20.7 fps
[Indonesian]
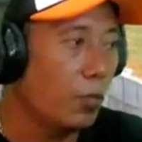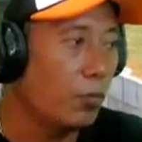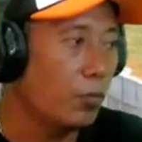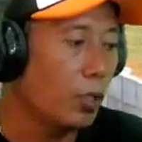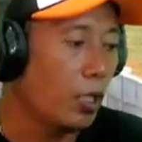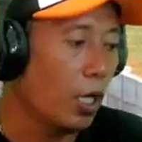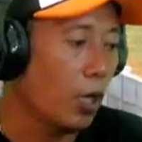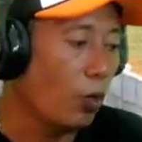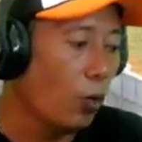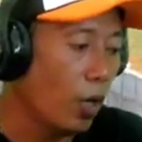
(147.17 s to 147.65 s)

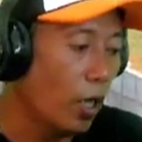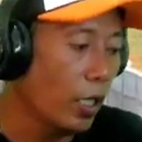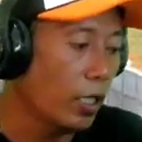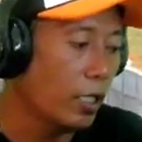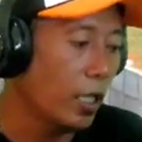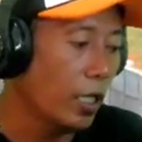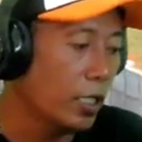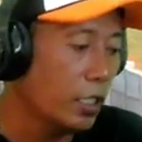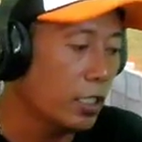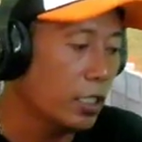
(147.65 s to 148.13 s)
Birawa
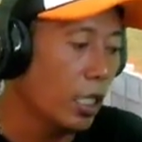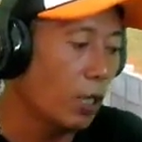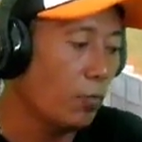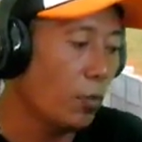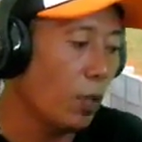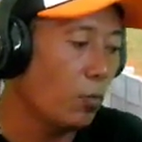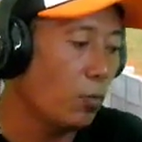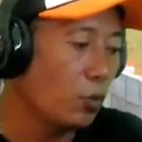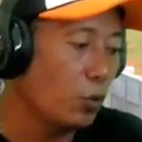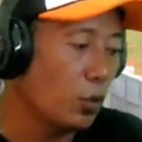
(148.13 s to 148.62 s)
dan di
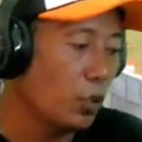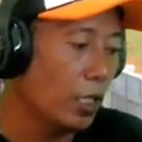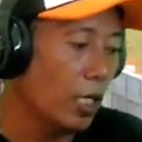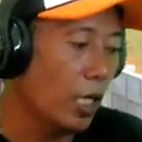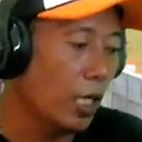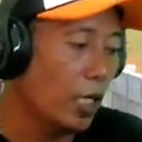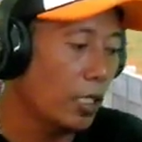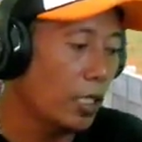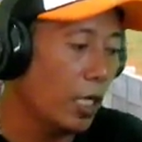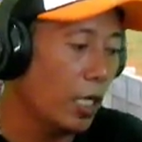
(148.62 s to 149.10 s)
selempang putih
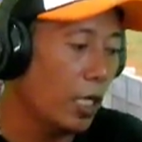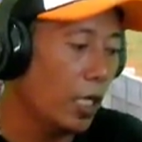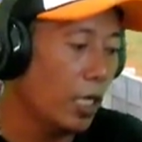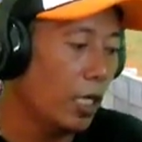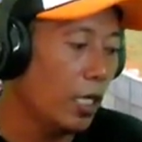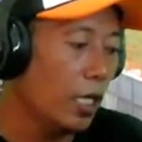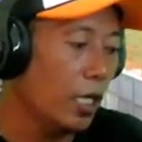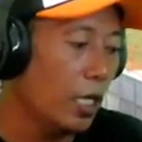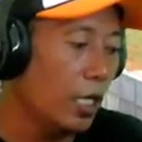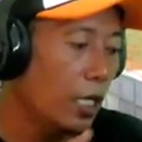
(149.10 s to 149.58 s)
ada
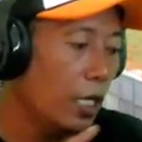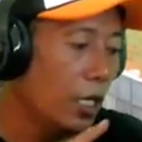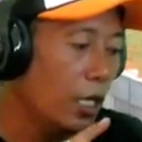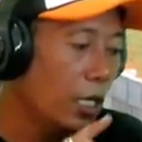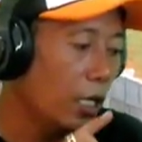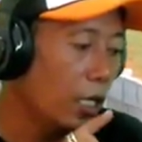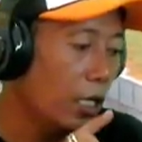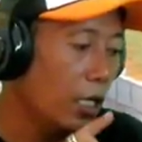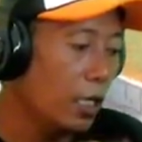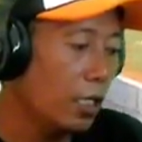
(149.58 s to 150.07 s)

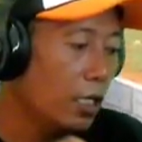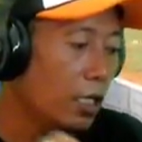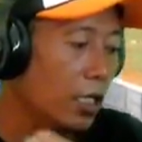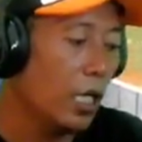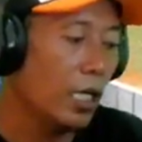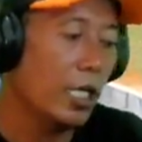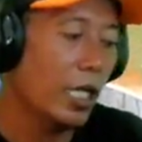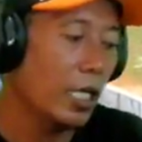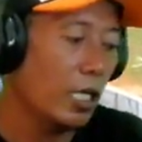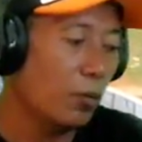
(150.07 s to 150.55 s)
uh,
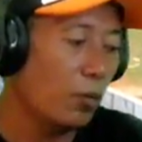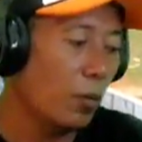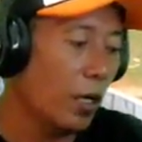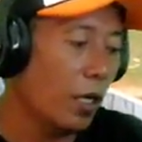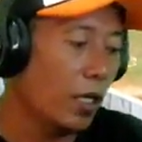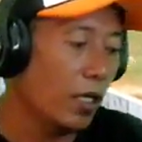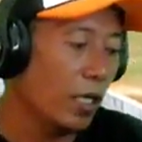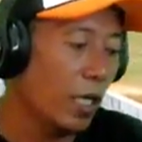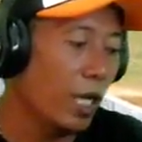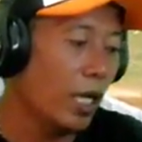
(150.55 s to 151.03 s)
Gagak
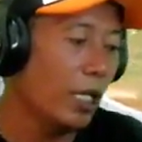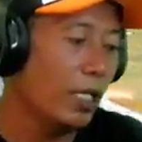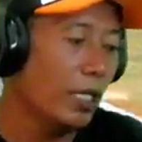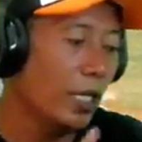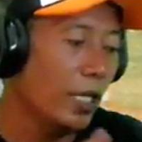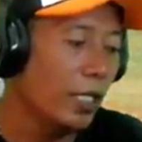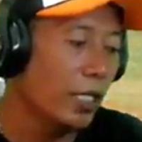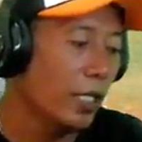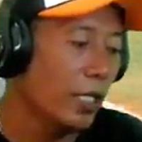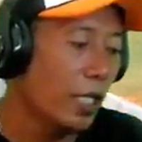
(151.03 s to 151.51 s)
Rimang. Nah, ini
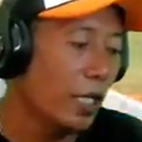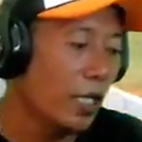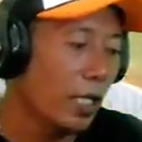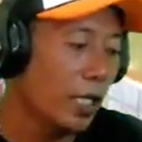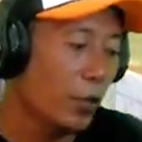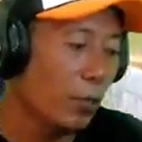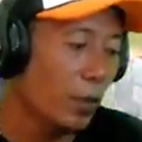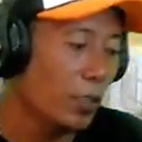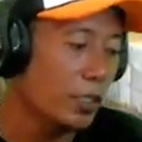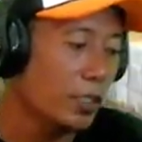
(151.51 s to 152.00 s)
ada Gagak
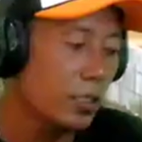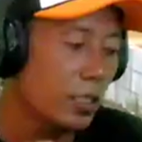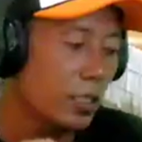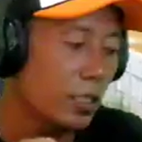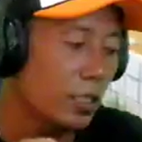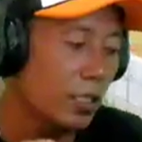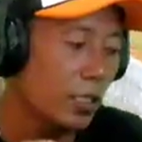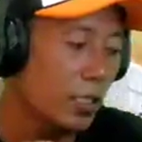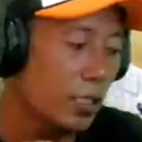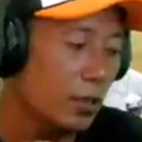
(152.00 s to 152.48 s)
Rimang
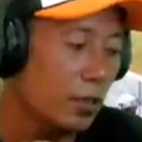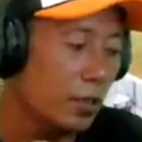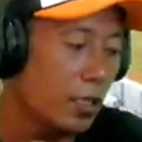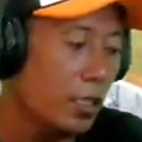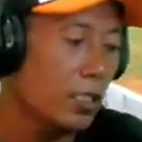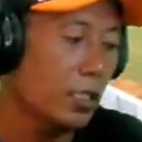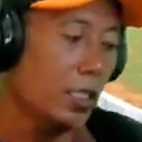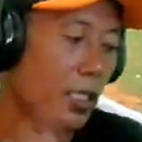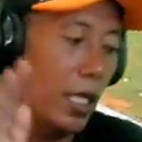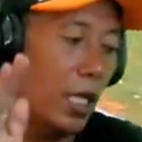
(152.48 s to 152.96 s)

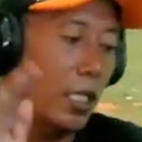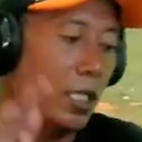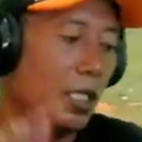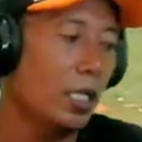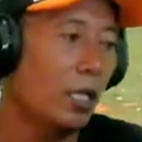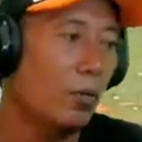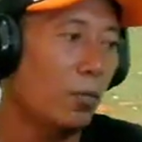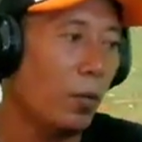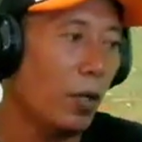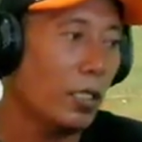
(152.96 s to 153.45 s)
ketika
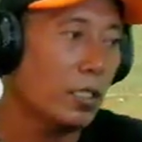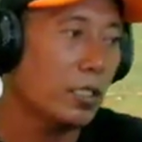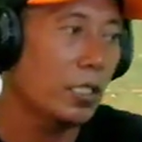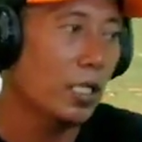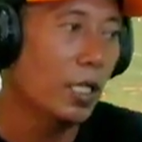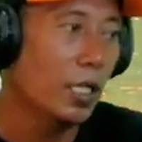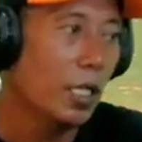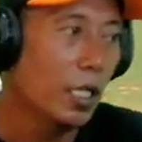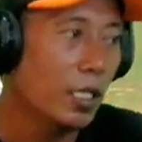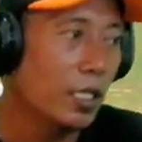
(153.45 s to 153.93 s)
dilepas,
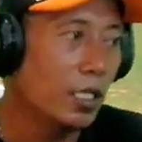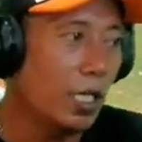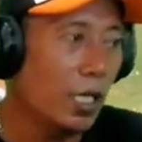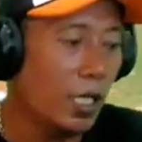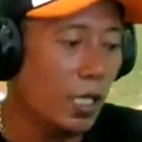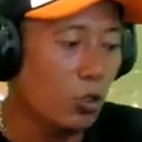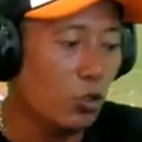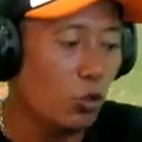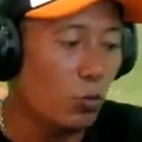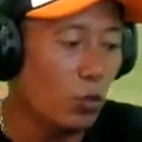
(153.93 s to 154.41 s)
dia
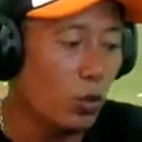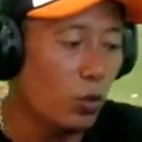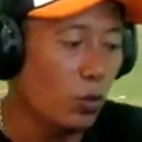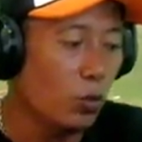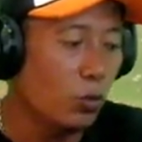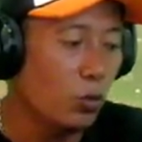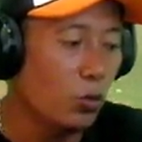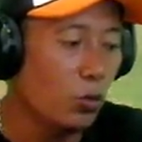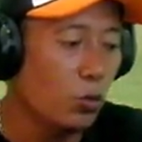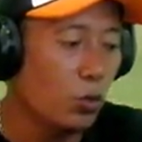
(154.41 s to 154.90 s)
langsung
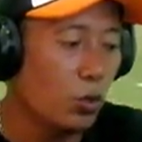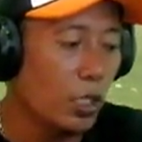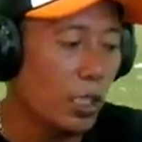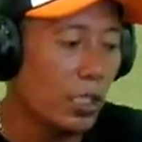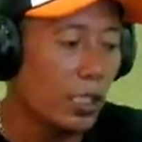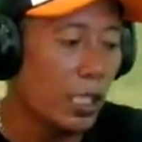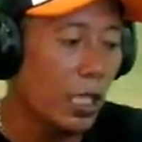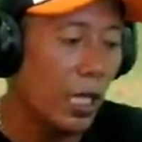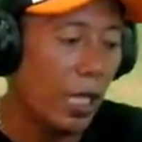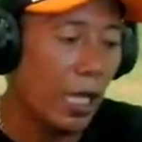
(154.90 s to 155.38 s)
menuju
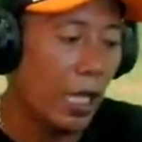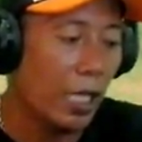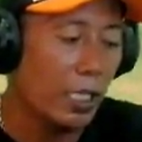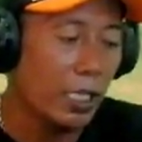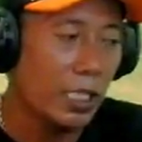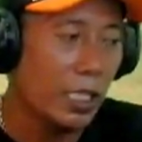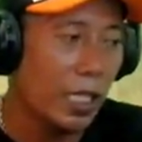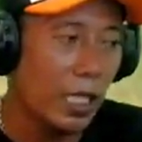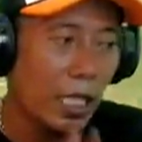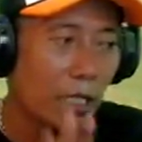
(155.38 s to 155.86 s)
ke tengah,
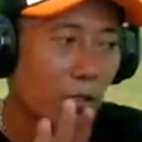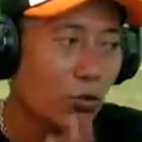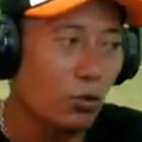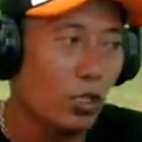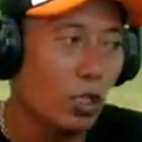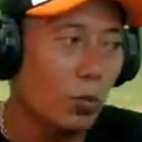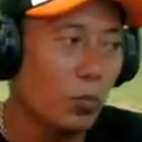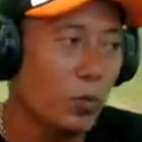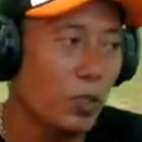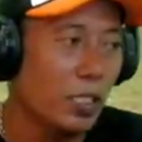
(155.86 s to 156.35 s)
tidak langsung
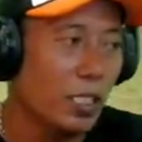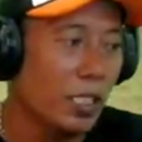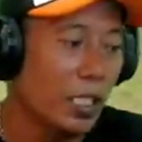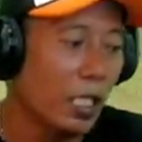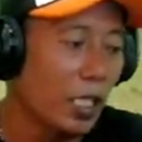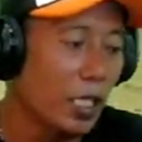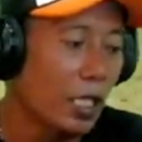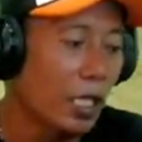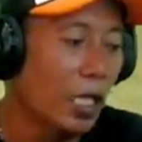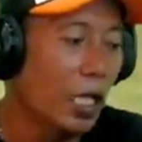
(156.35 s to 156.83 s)
ke
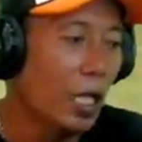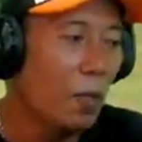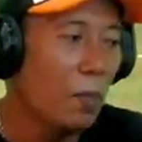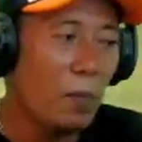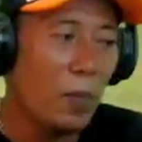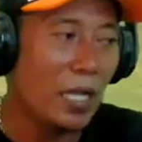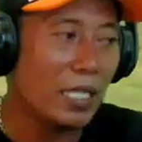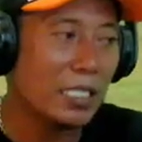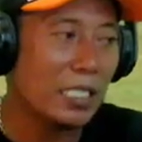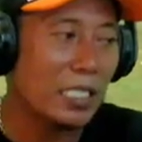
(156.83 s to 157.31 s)
pinggir,
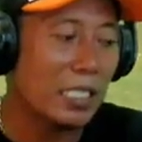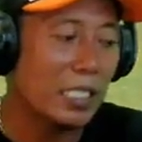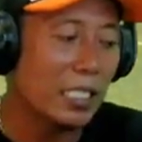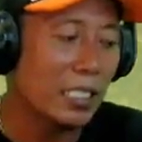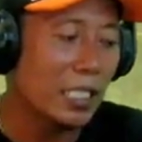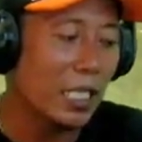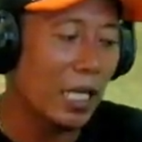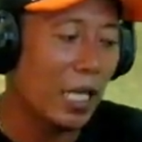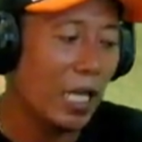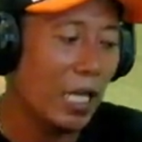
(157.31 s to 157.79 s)
masih
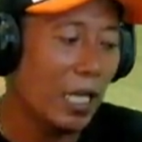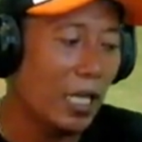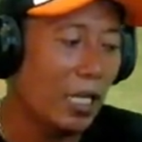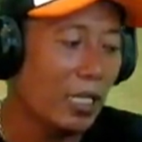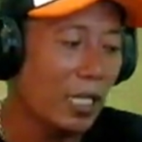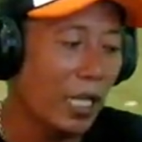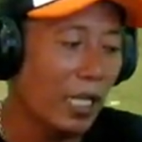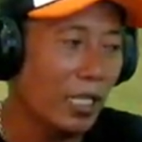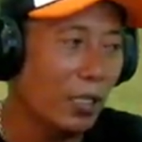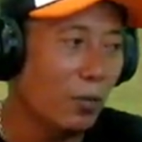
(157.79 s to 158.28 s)
di tengah.
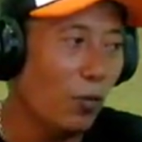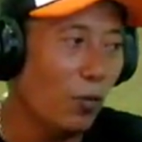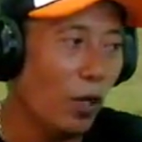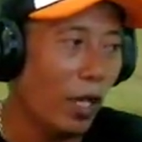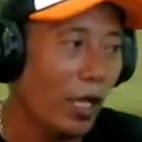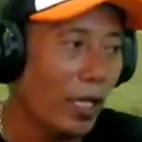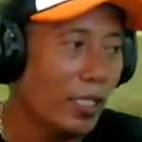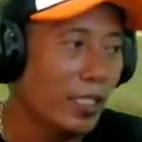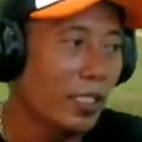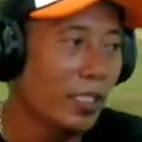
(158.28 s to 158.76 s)
Nah, ini
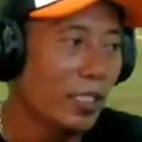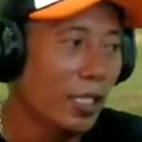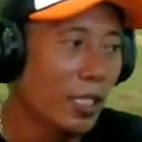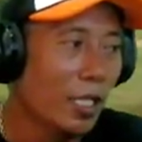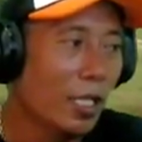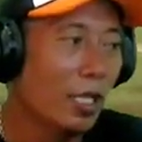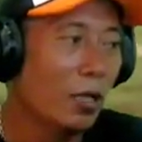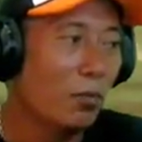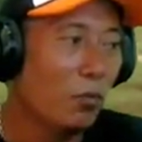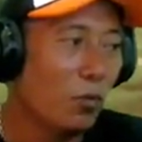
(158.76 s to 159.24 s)
mulai
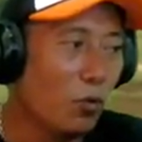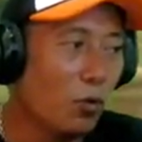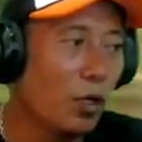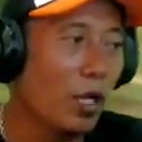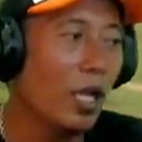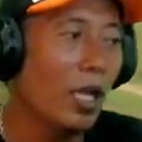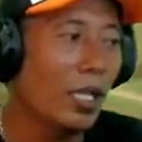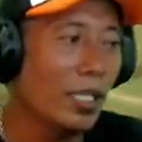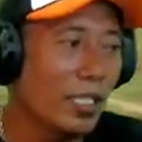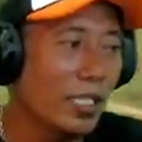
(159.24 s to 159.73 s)

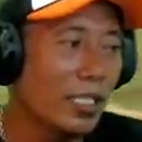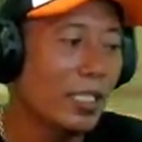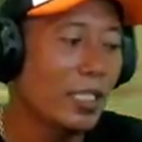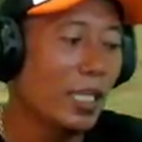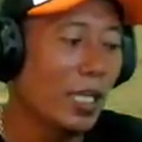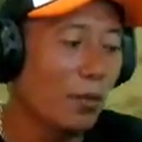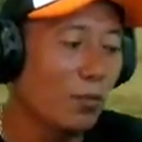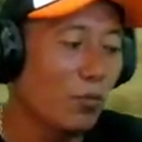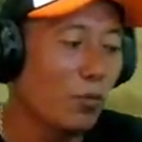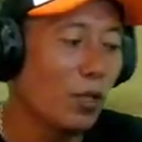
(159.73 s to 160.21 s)
mulai
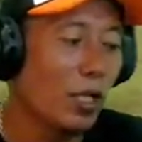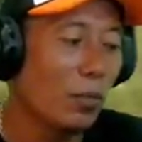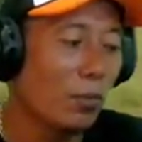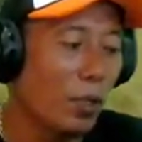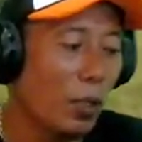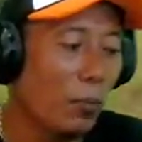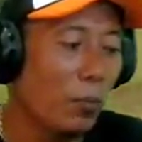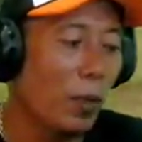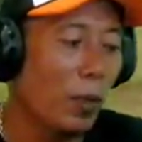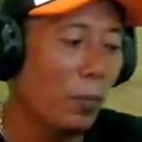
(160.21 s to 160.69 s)
dia mulai
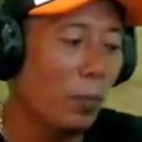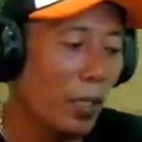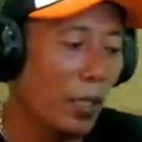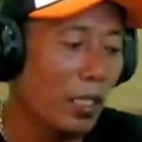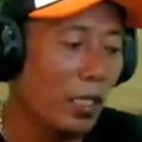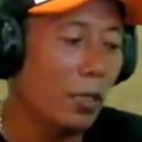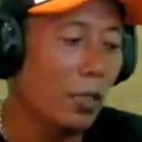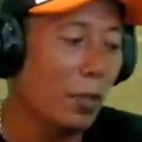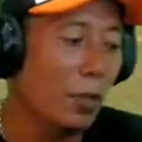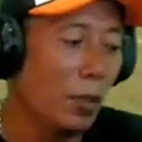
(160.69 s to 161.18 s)

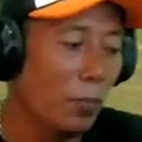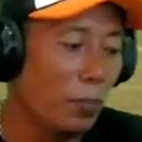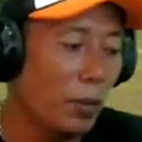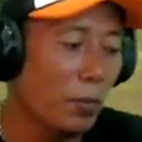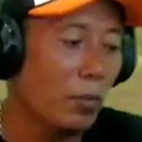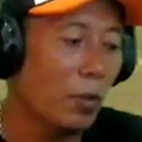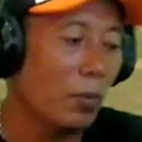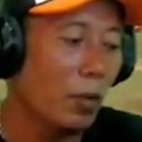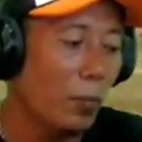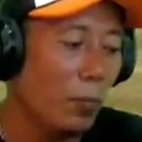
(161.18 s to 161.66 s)
mepet mepet
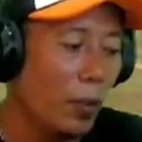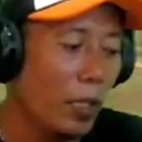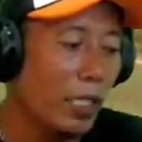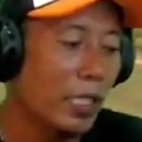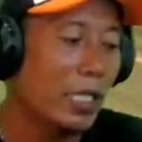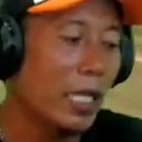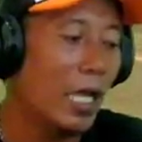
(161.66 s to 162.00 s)
mepet